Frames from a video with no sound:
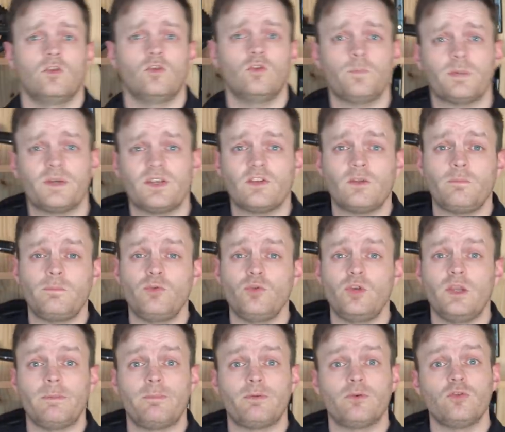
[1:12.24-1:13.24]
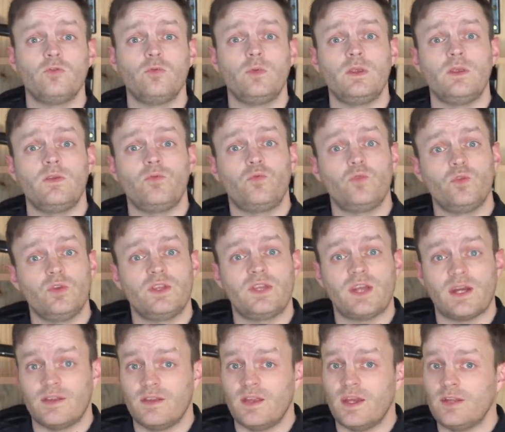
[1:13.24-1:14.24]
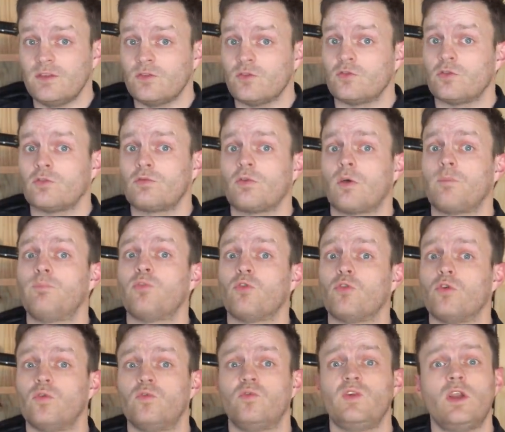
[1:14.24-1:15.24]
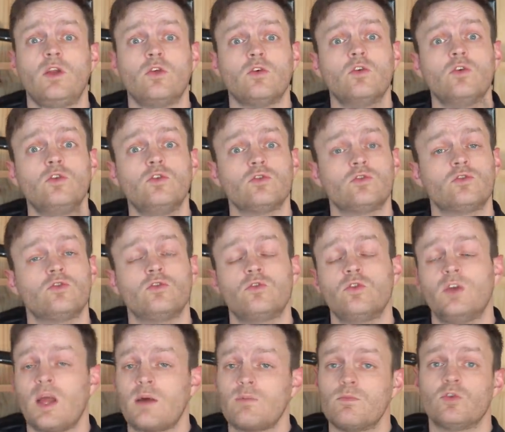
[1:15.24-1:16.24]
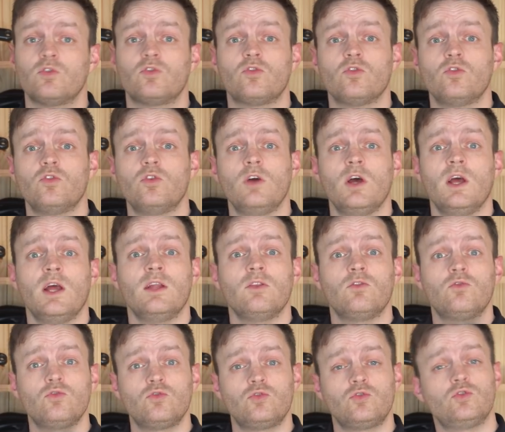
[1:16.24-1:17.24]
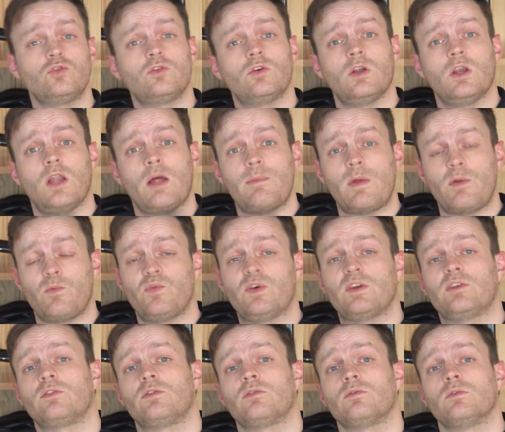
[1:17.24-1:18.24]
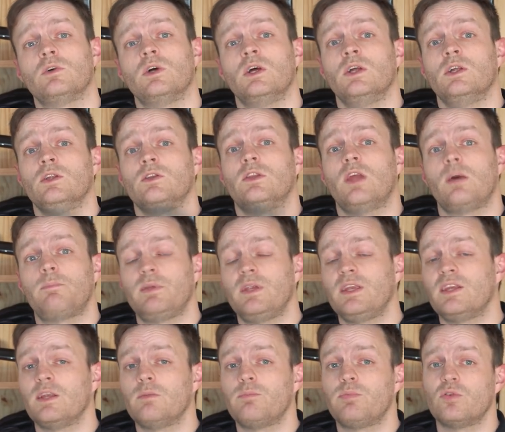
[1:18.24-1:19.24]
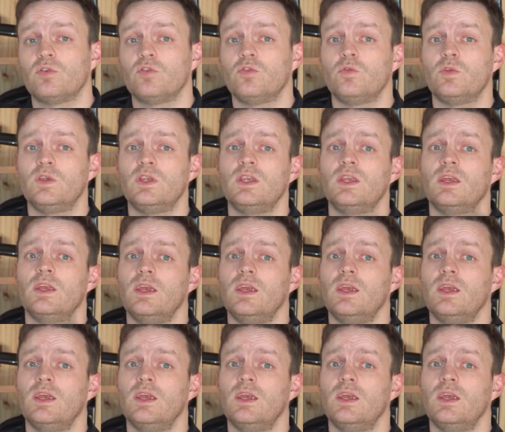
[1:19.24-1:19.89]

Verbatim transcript: On ne présente plus les produits Vulcanet, que ce soit pour le vélo, l'auto, la moto, toujours la même façon d'appliquer le produit